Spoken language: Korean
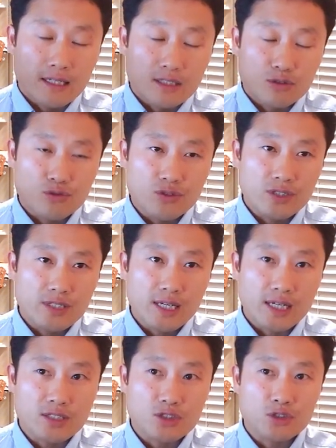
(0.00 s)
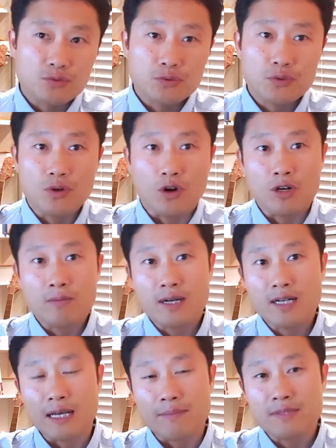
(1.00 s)
수익의 관점으로
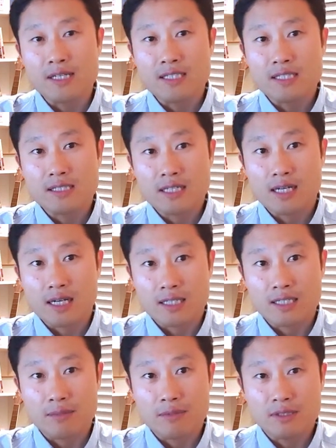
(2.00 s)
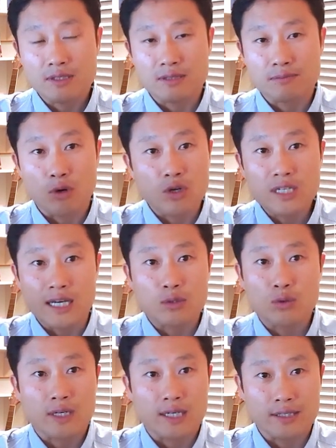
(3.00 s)
얼마를 남길지를 생각한다면 머리가 안
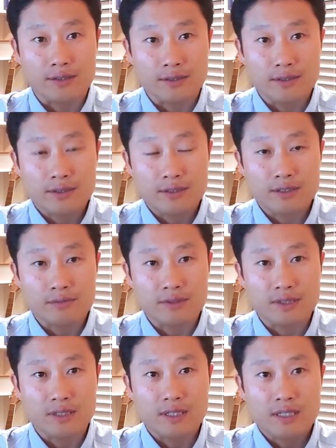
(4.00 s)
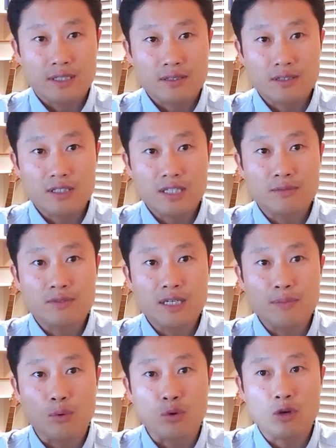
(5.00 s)
돌아가요. 여러분들. 그렇기
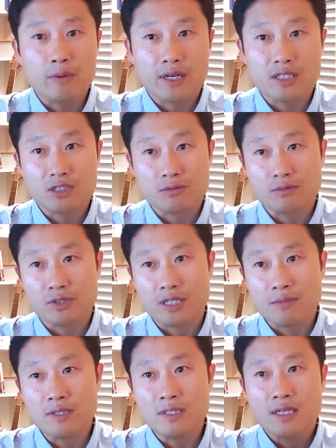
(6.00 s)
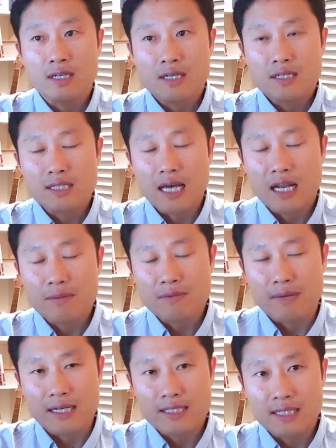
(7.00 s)
때문에 본업의 관점은 뭐냐면 사람이
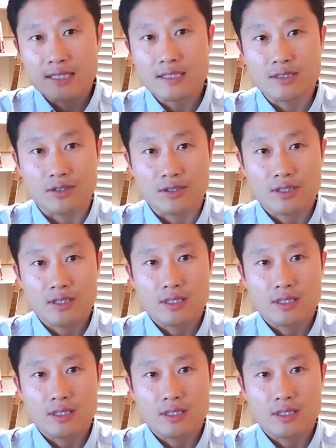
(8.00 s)
많이 찾는 것,